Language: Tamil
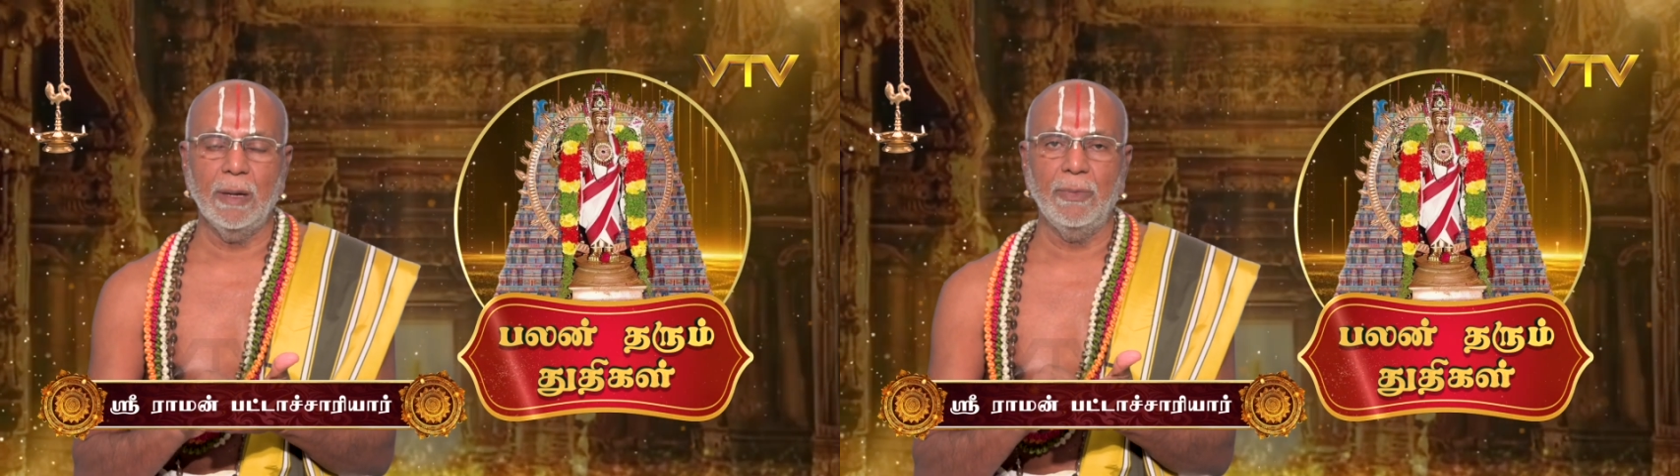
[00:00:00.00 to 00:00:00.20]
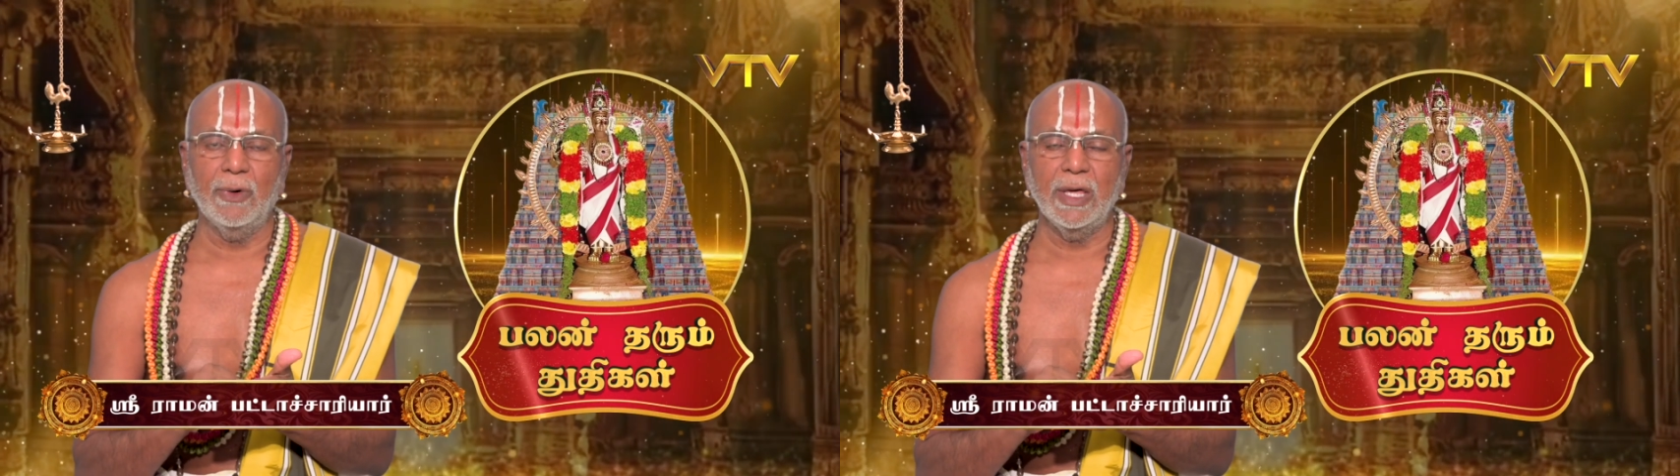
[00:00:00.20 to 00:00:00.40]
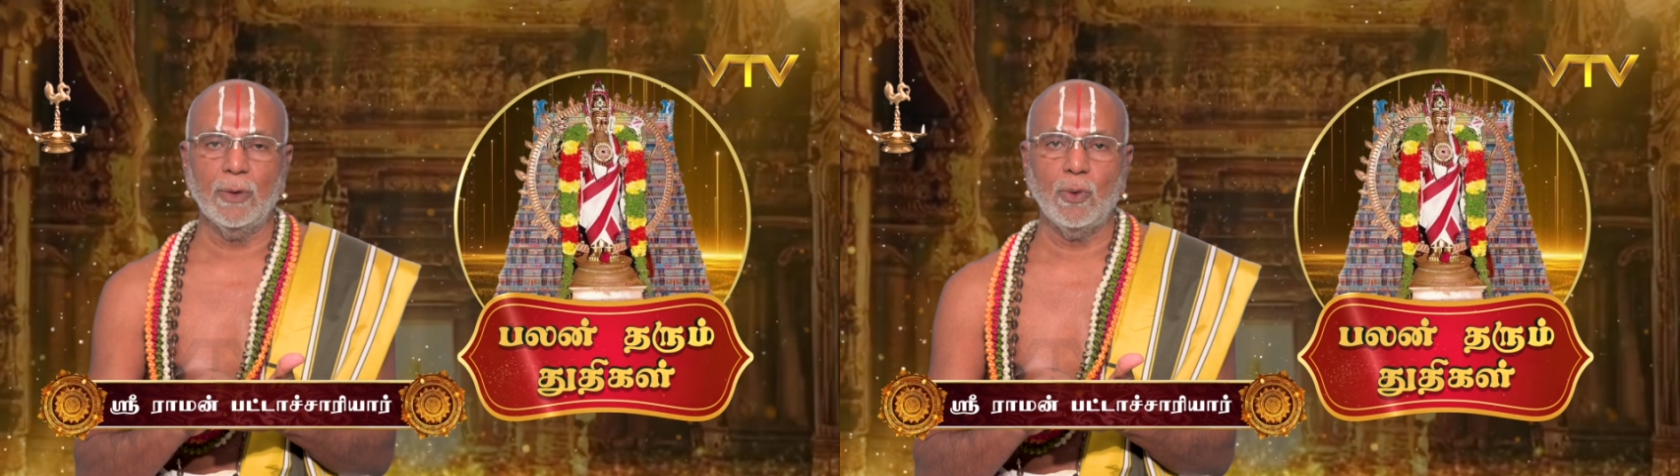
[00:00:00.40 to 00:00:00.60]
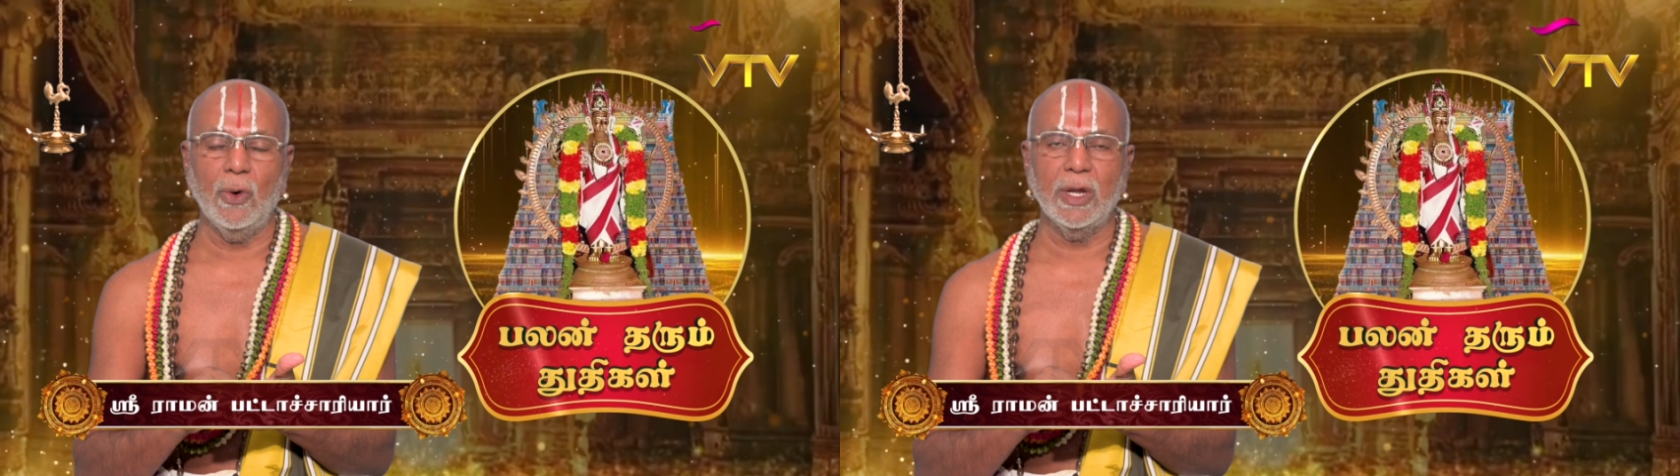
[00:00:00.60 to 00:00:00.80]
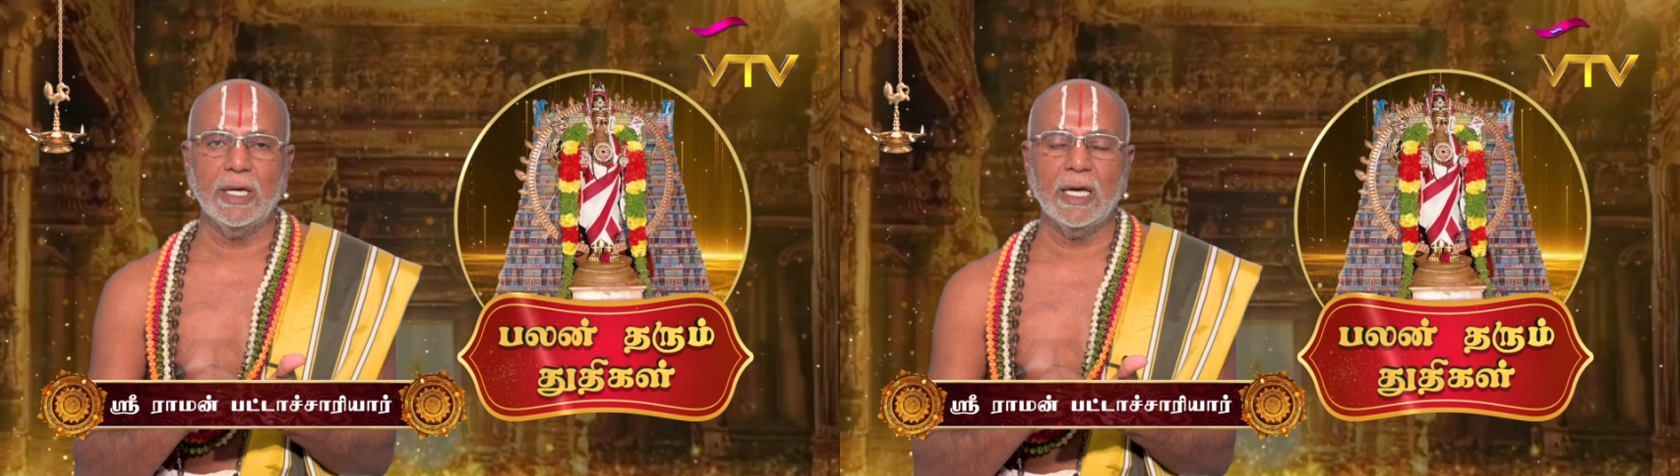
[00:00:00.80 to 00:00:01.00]
நம்முடைய
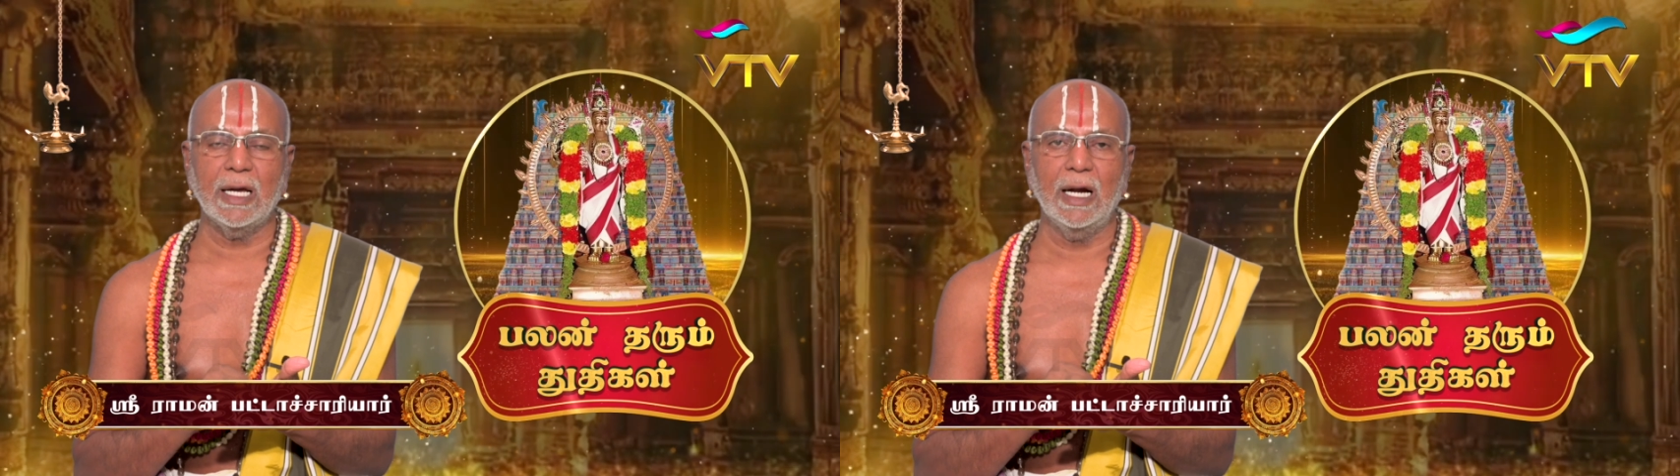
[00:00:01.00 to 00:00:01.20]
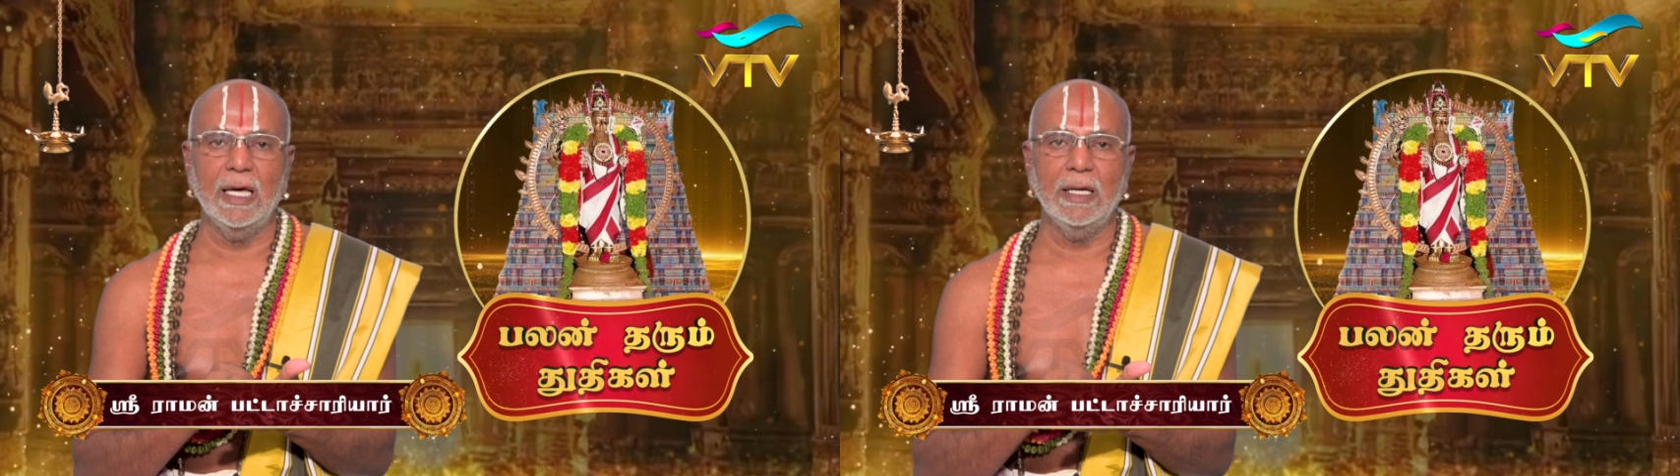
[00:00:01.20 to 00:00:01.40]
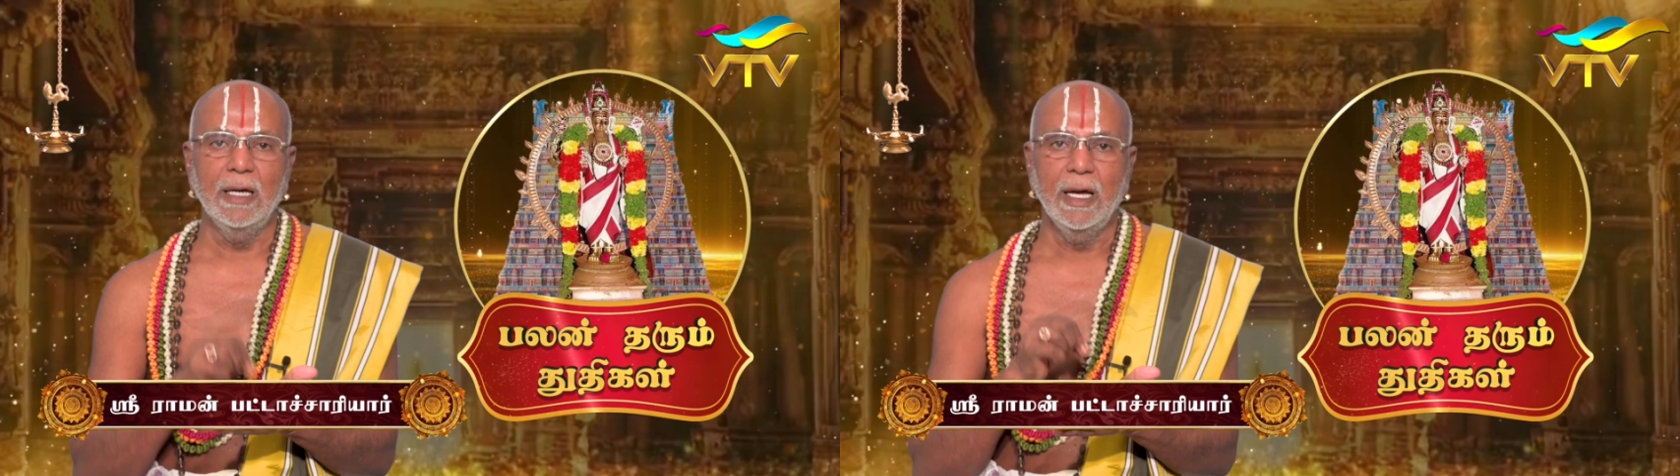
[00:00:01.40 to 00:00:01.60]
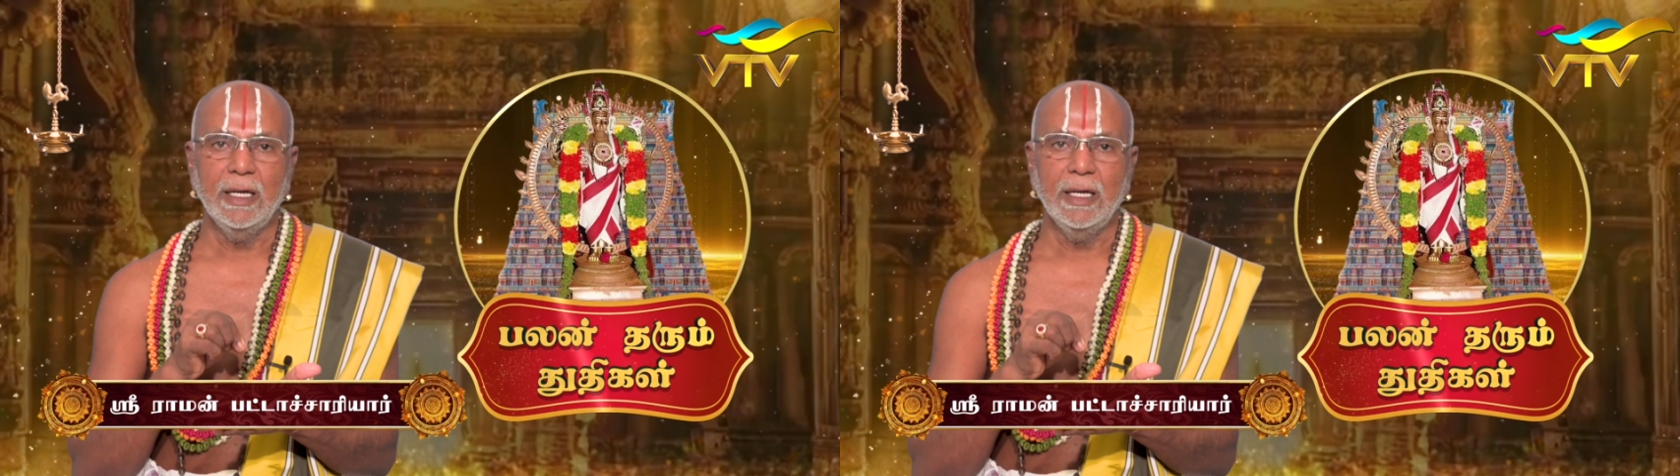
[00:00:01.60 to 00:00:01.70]
கோரிக்கைகளை